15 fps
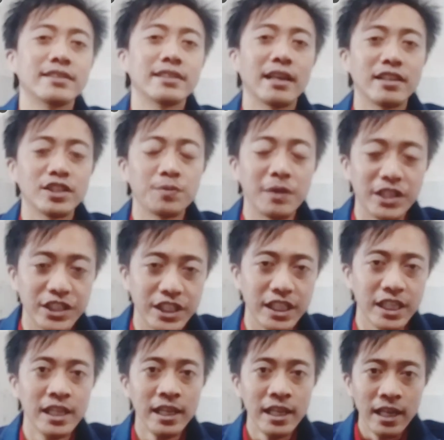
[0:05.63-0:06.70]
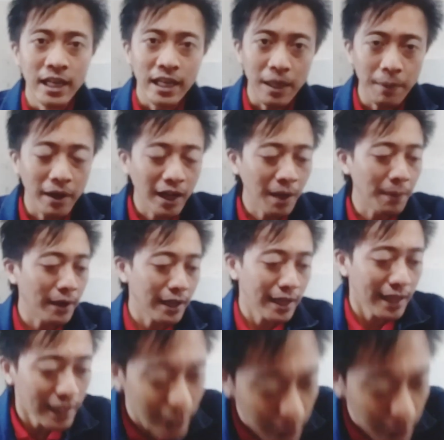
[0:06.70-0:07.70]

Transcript: Sales Magic Gimana kabar kalian?